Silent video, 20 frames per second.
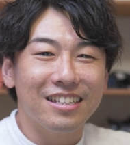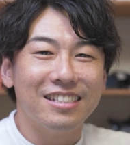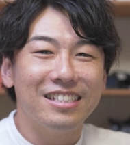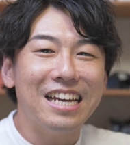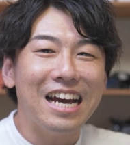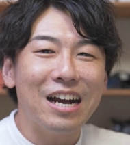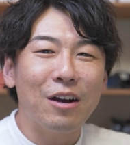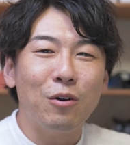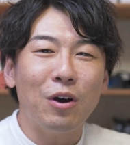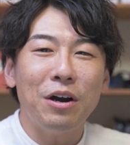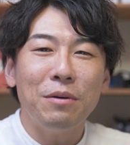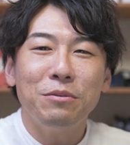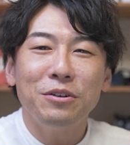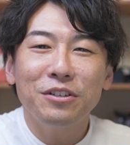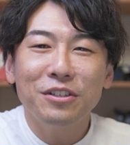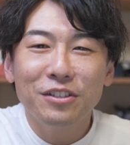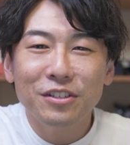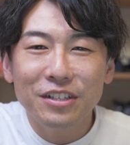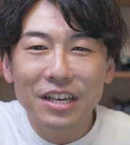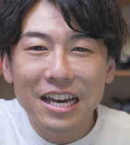じゃあ、
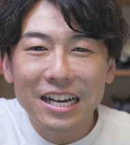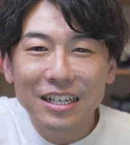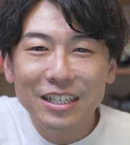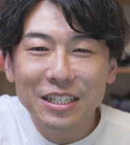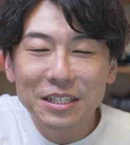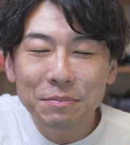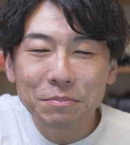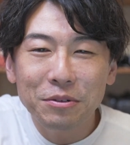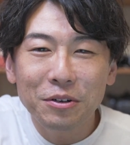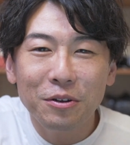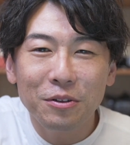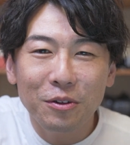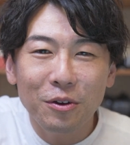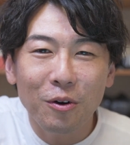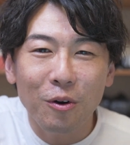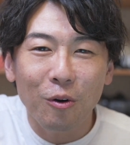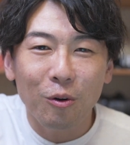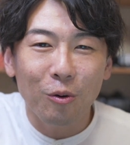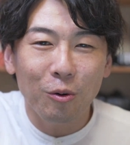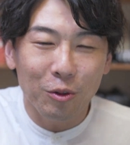コアブック X Pro
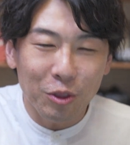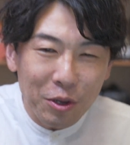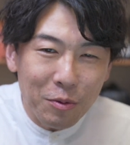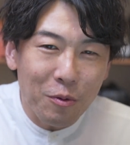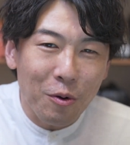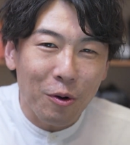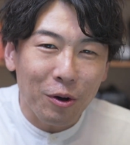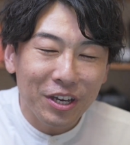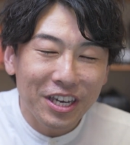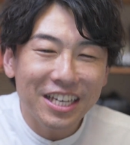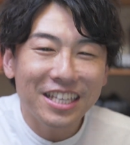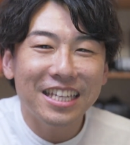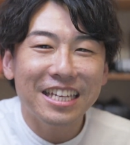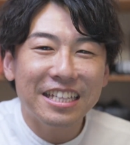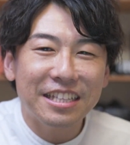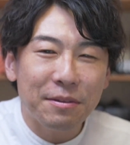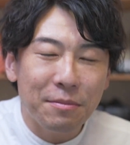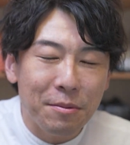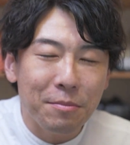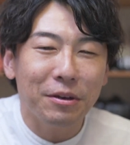の音も聞いて
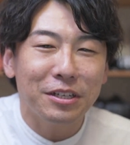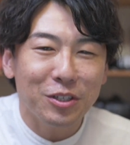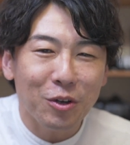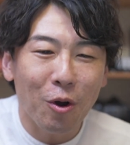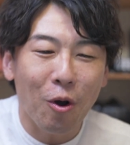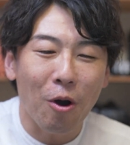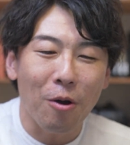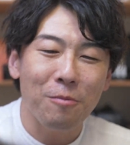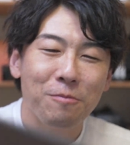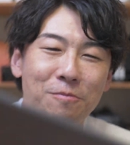いってみましょう。